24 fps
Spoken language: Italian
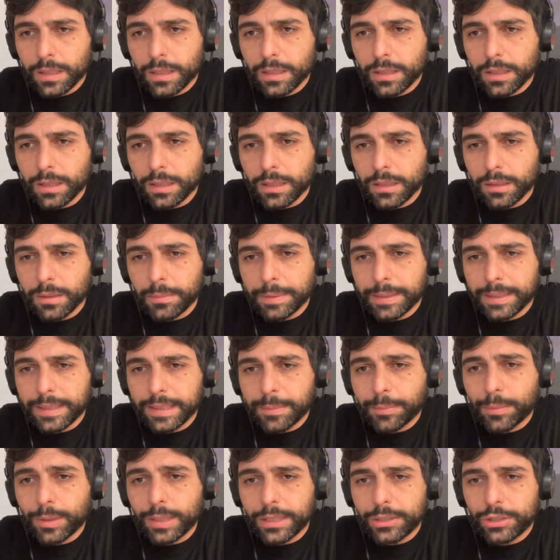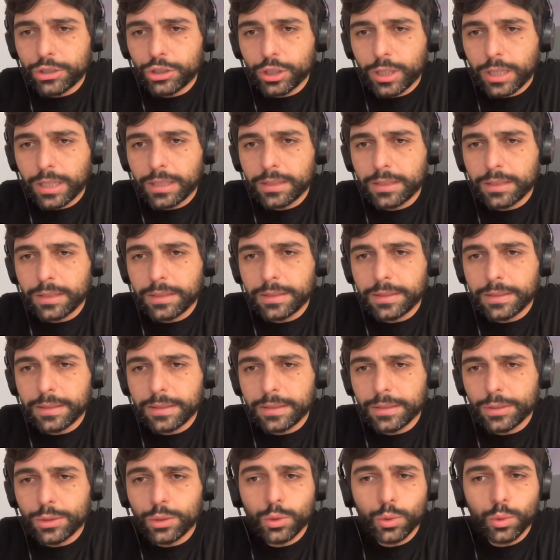Uh, mettiamo la
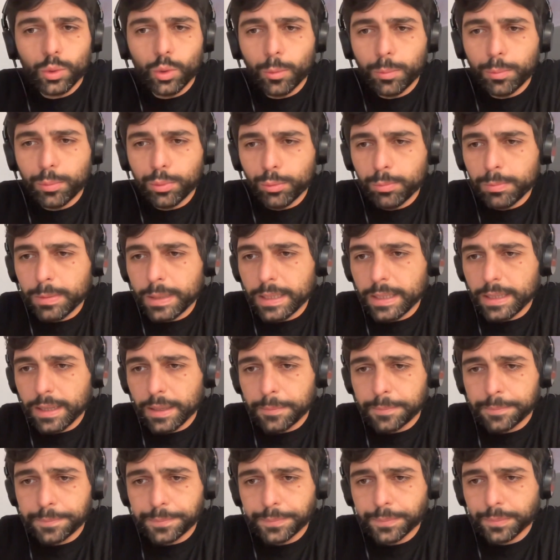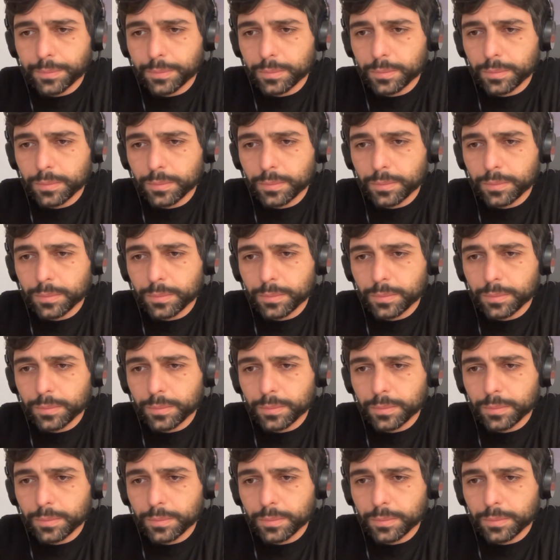chat solo pubblica.